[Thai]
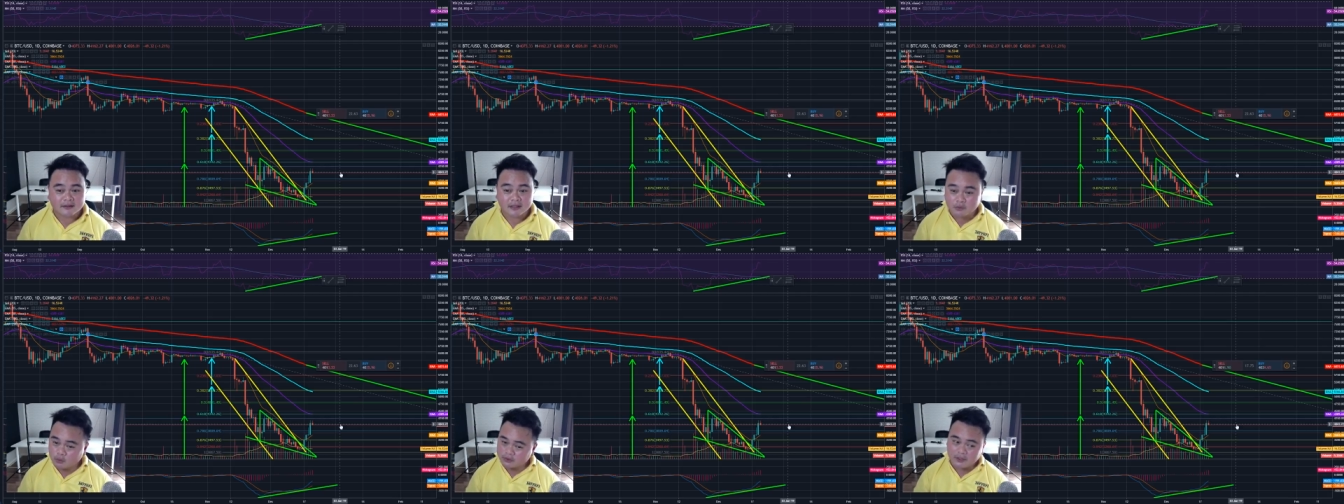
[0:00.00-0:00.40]

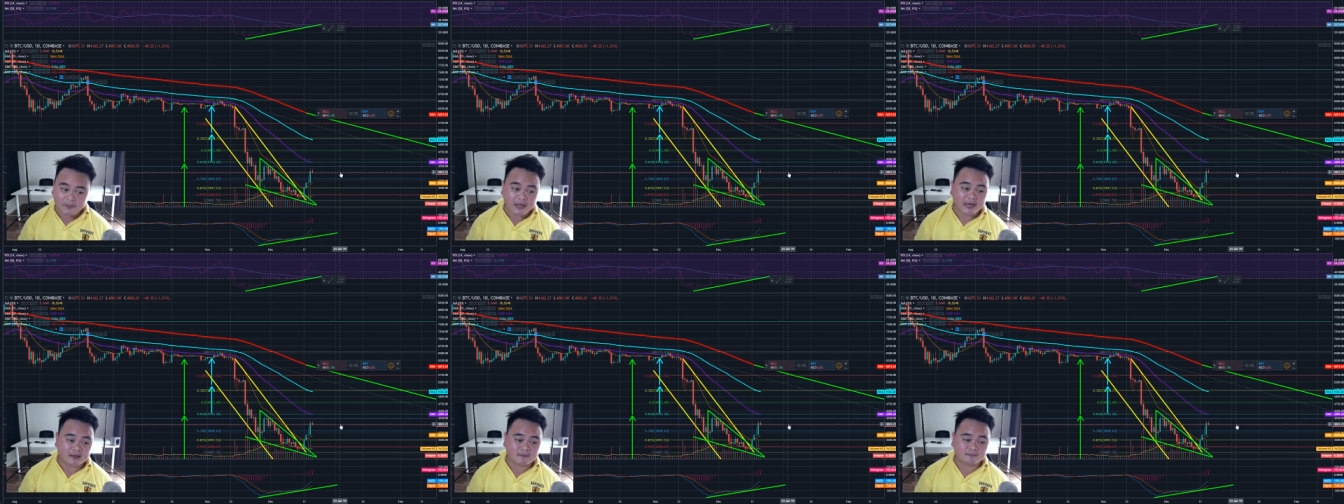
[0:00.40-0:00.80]
จะถูกจะ
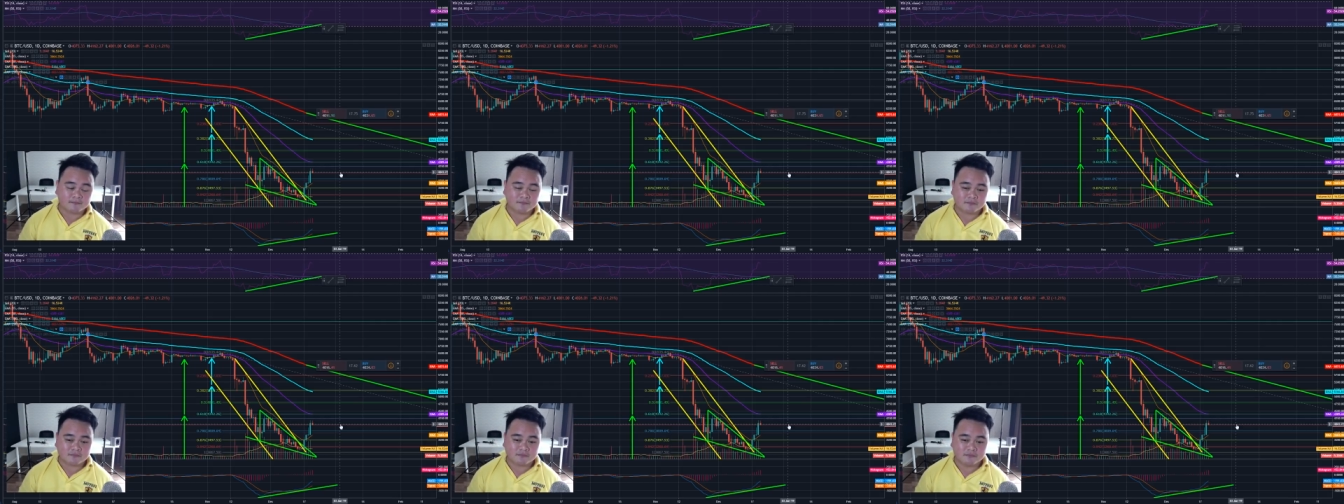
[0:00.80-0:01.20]
ผิด
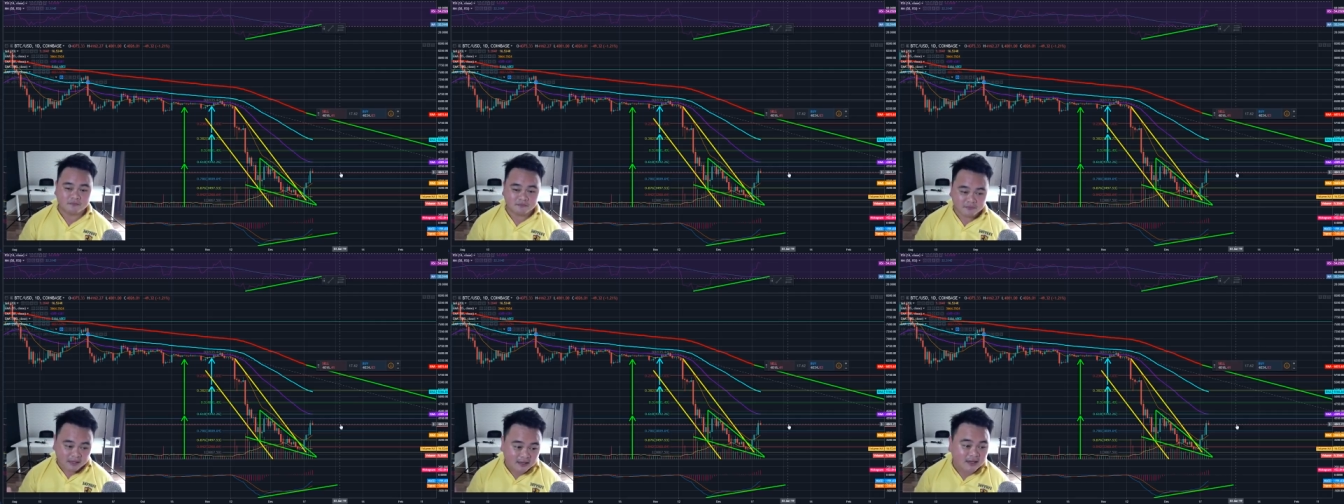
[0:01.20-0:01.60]

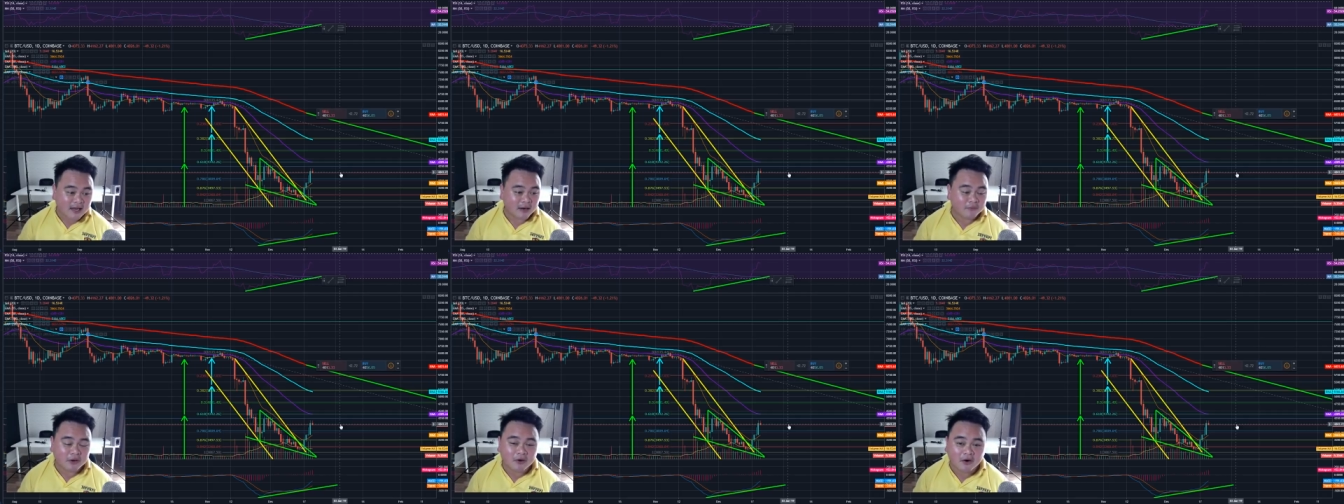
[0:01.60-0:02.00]
เป็นเรื่อง
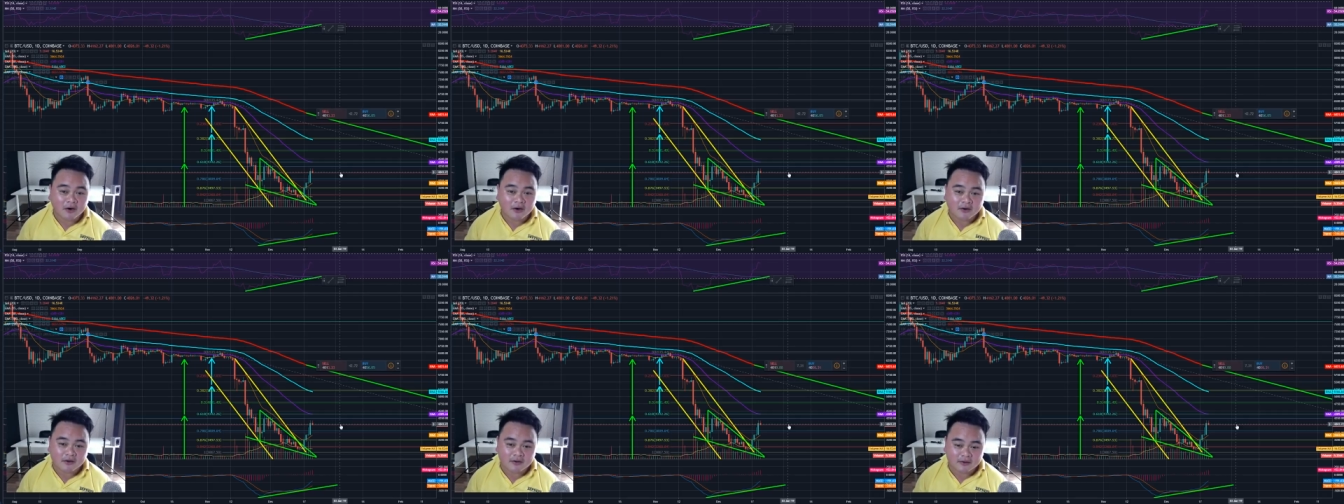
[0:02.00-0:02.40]
การวิเค
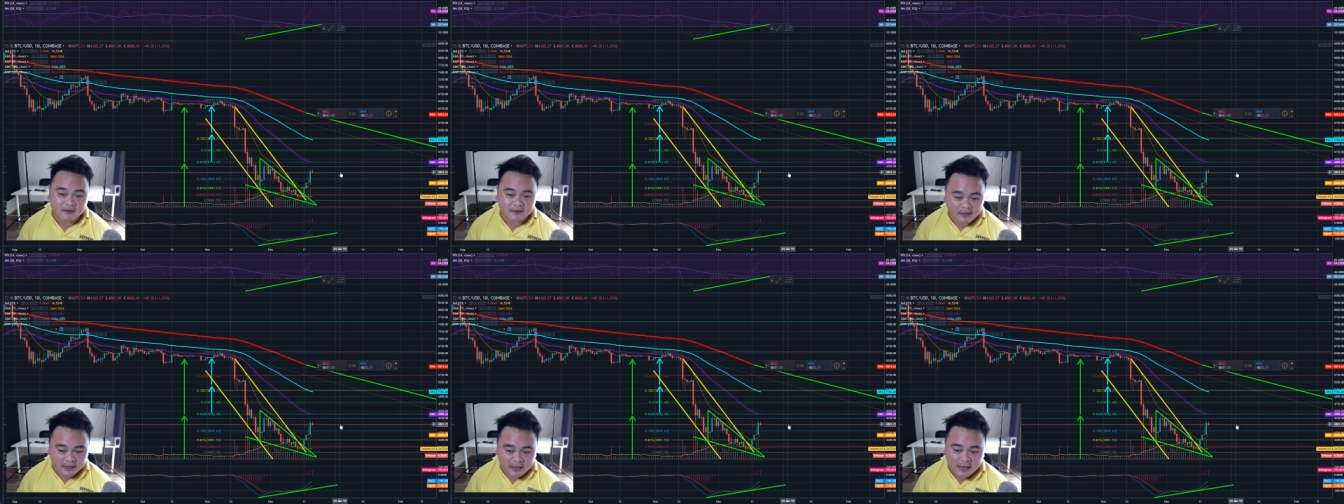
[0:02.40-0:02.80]
ราะห์
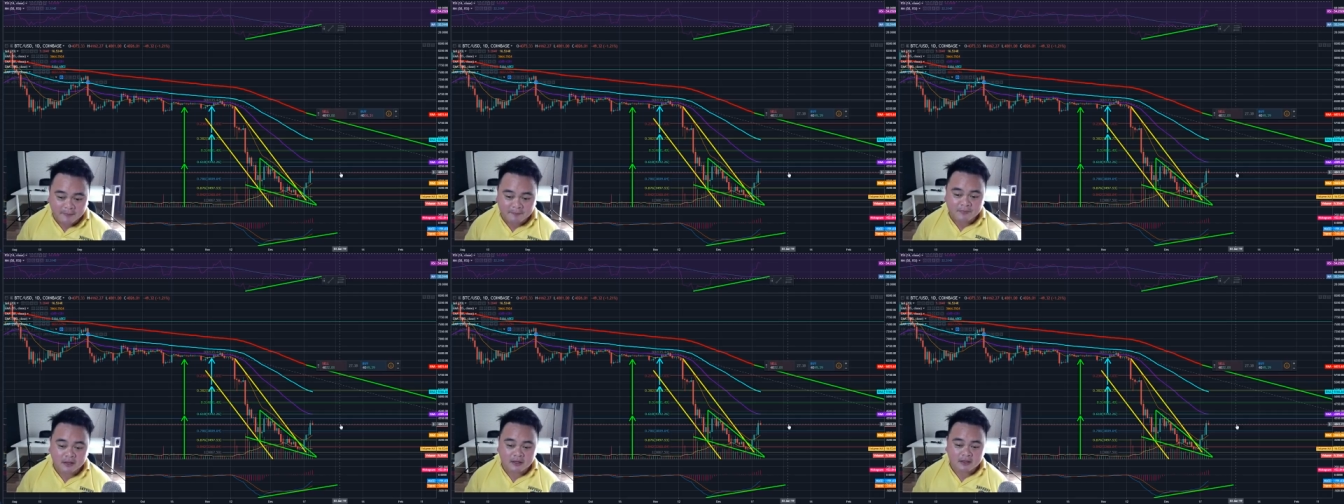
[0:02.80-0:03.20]
นะครับ